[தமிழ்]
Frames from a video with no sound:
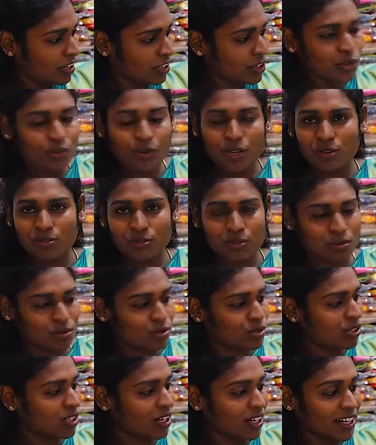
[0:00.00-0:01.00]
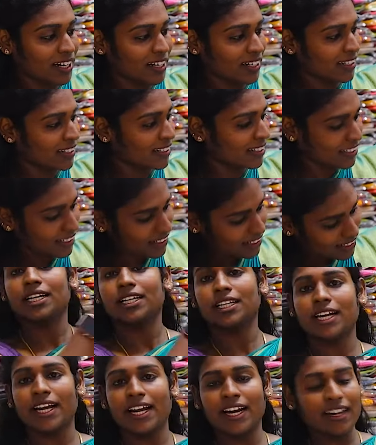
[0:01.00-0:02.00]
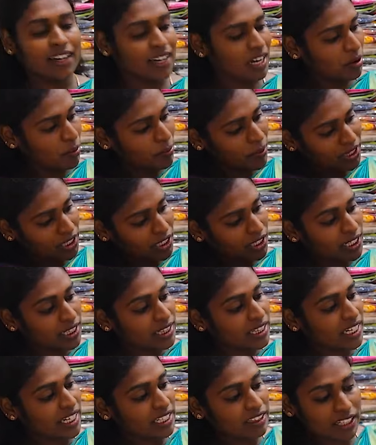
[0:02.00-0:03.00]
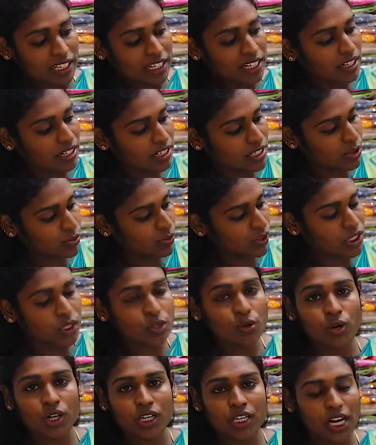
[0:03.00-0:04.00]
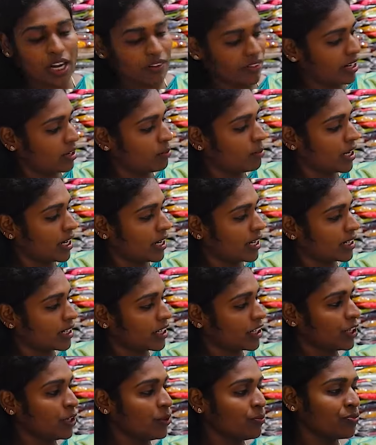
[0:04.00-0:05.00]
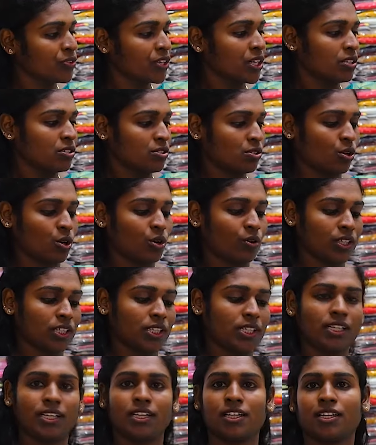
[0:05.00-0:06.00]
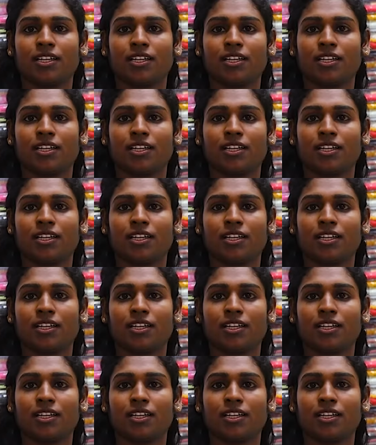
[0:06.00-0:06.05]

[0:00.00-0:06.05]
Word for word: இதுவே வந்து கொஞ்சம் நல்லா இருக்குது இதில் எல்லாமே பார்த்தீங்கன்னா த்ரீ த்ரீ கலர்ஸ் வந்து உங்களுக்கு அவைலபிளாக இருக்குது ஸோ வந்து